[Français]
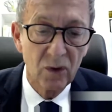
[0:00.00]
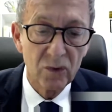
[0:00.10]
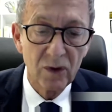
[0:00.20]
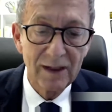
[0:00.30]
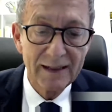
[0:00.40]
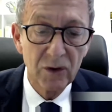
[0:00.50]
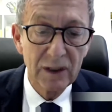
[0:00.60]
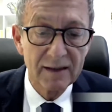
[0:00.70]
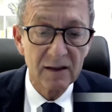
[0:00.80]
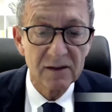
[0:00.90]
Au-delà de
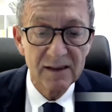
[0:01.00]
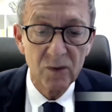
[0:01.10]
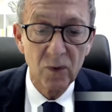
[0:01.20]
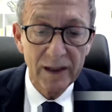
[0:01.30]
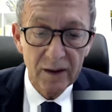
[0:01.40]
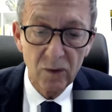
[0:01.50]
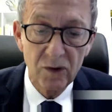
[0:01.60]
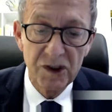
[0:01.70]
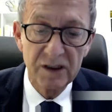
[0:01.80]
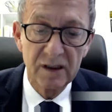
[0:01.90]
la transition
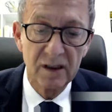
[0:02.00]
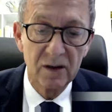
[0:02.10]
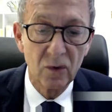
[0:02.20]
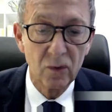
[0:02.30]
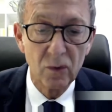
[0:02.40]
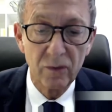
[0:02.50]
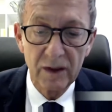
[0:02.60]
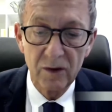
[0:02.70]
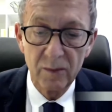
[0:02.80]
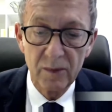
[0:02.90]
écologique que le
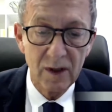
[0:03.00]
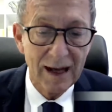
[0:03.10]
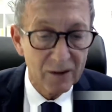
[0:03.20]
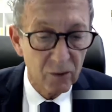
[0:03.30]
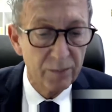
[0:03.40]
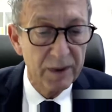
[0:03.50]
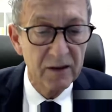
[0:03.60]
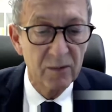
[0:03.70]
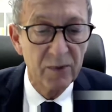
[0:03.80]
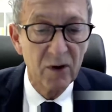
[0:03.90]
gouvernement
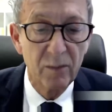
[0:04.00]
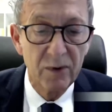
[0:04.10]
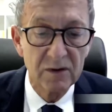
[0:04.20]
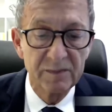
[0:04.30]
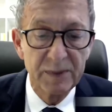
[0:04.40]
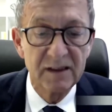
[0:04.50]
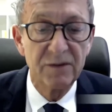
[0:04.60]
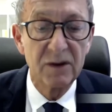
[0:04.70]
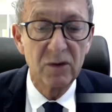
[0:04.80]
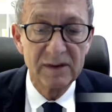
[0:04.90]
accompagne par un plan
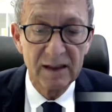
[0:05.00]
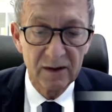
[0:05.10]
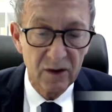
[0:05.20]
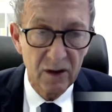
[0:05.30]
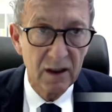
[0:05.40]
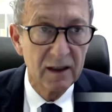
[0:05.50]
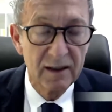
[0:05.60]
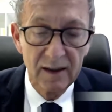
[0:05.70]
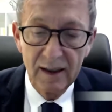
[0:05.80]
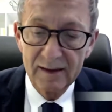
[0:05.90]
spécifique au secteur,
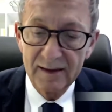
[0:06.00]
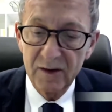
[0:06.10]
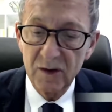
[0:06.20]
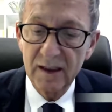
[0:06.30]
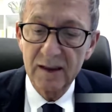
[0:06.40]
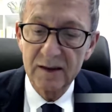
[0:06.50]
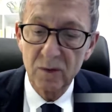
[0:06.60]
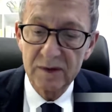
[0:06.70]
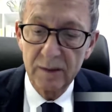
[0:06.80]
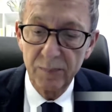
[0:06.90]
cette crise
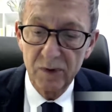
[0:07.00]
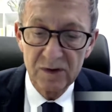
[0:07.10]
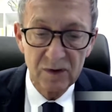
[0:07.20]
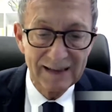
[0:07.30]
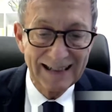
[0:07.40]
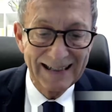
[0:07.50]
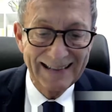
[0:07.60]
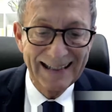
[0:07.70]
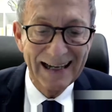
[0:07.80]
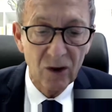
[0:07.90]
nous impose de
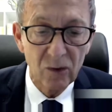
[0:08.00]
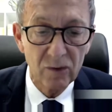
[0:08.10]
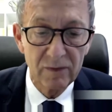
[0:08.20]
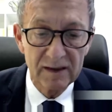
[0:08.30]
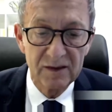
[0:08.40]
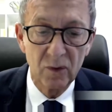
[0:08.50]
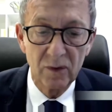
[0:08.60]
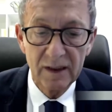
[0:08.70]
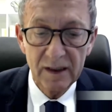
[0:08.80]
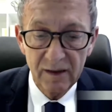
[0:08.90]
traiter la reconversion
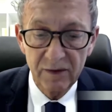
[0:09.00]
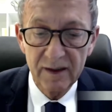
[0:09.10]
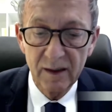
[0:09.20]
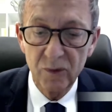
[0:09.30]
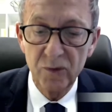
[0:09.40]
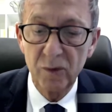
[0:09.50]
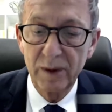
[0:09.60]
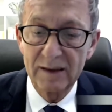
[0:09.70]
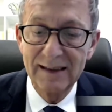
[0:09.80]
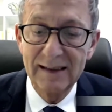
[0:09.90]
inévitable d'une
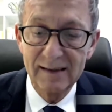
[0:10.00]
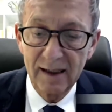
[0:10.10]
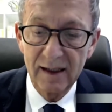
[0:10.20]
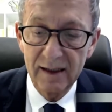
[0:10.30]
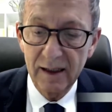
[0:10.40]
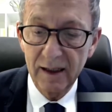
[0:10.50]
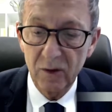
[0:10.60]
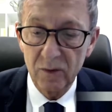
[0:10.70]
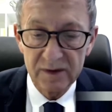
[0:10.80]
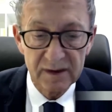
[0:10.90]
partie des salariés de
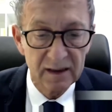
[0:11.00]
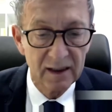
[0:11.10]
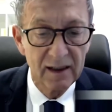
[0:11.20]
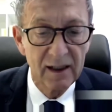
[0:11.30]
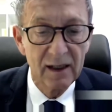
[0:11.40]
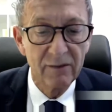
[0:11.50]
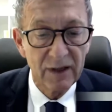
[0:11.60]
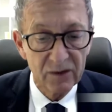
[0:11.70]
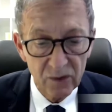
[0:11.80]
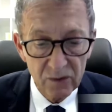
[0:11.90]
l'aéronautique
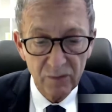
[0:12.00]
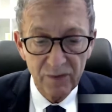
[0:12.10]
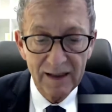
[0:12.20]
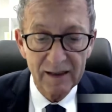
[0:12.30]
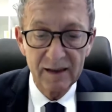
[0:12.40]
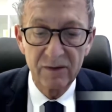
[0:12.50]
vers d'autres filières